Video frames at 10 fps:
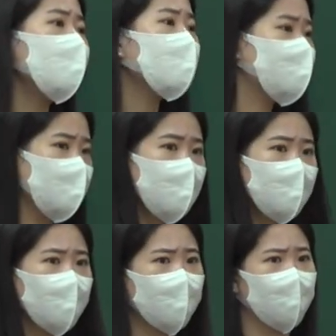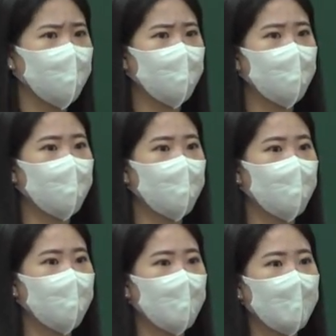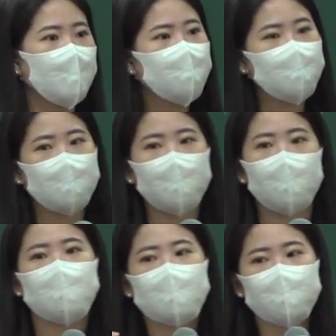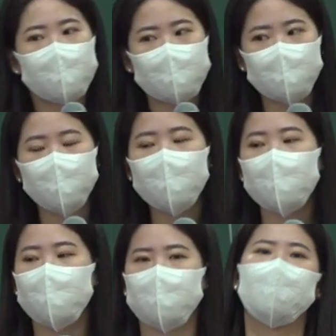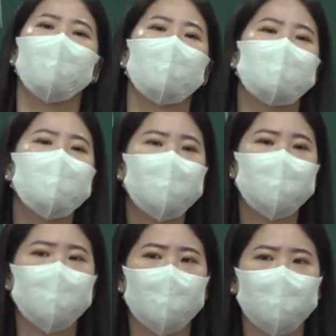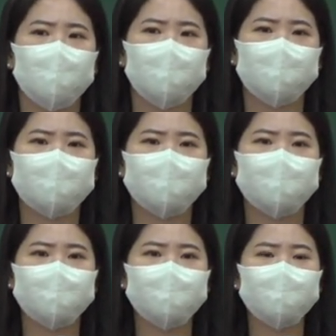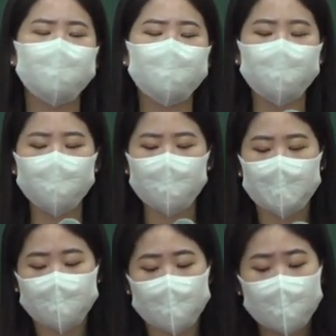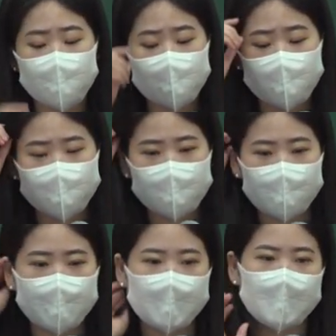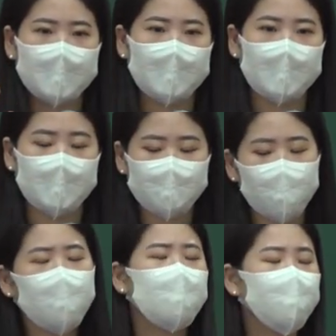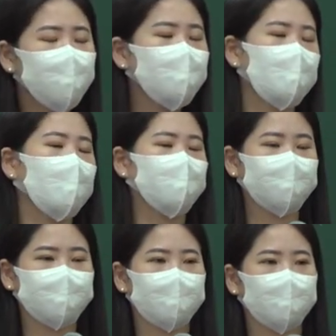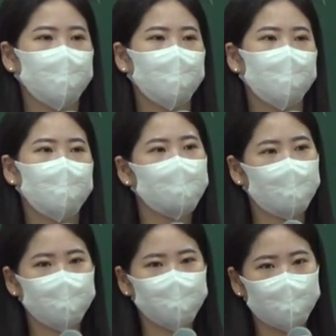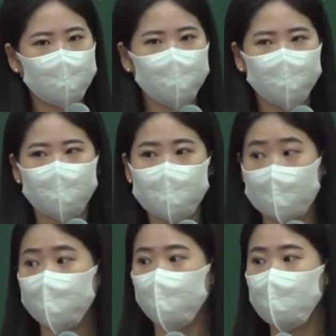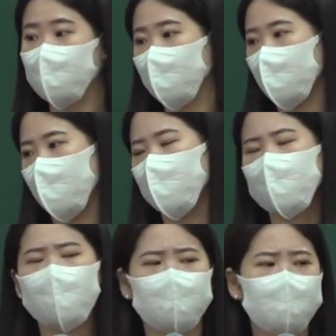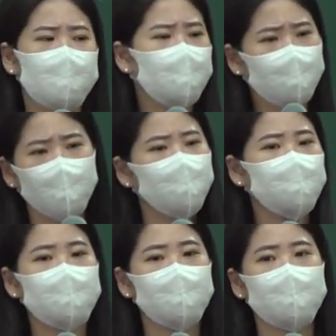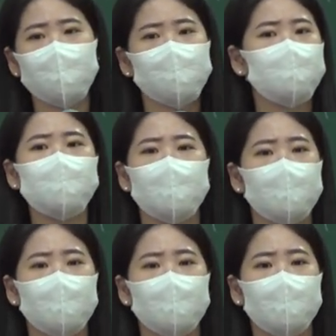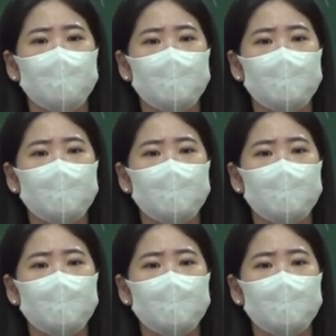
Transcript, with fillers: 어렵지 않아요. 그냥 하나님 말씀, 언약만 제대로 가지고 있으면 되거든요. 제가 되게 큰 문제가 있었어요. 그래서 내가 우리 우리 담임 목사님께 목사님 진짜 이건 너무 문제고 저는 진짜